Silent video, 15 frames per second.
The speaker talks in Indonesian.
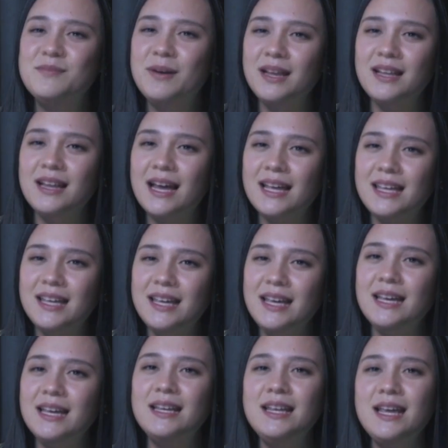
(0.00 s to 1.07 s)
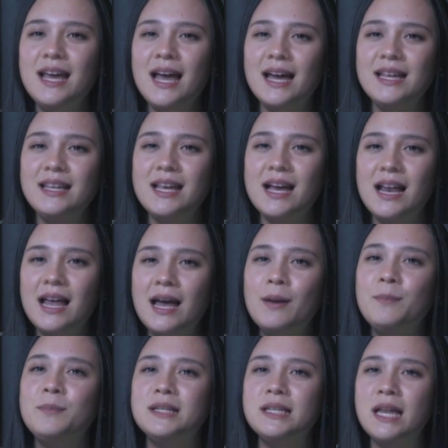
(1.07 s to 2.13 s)
Kembali lagi, ini hanyalah
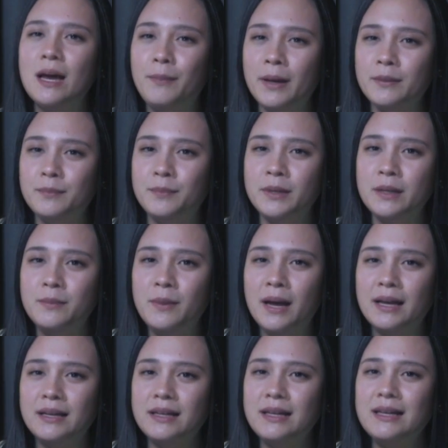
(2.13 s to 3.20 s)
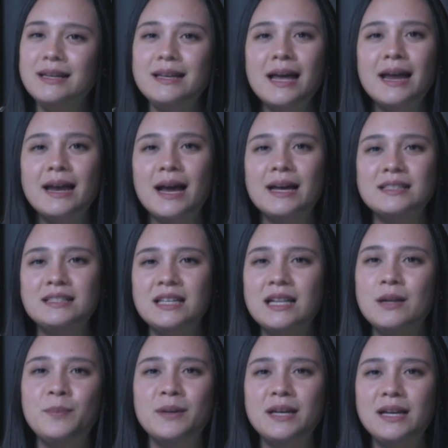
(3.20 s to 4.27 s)
pendapat pribadi dan
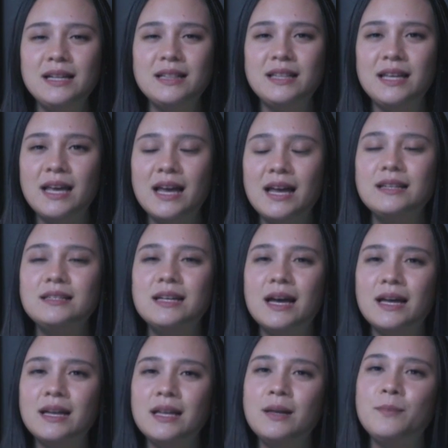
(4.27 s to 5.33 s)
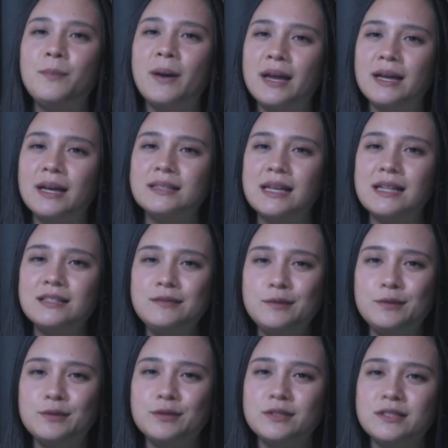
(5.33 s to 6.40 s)
hasil penelitian dari para
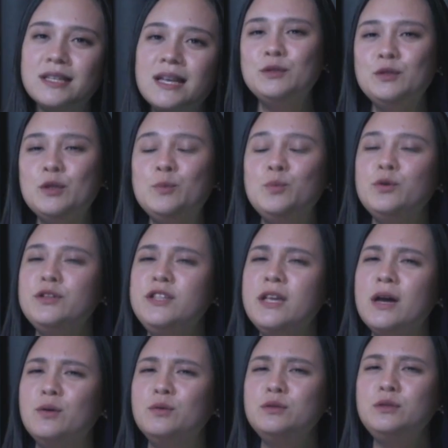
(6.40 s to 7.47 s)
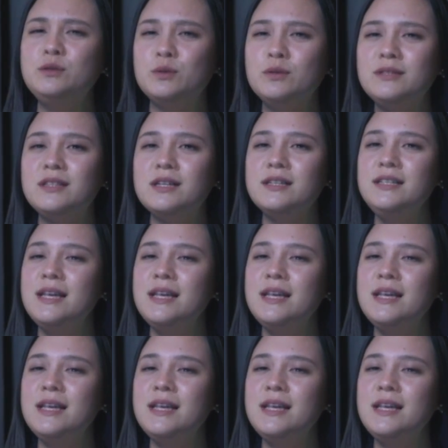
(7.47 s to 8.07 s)
Celsus. Usut punya usut,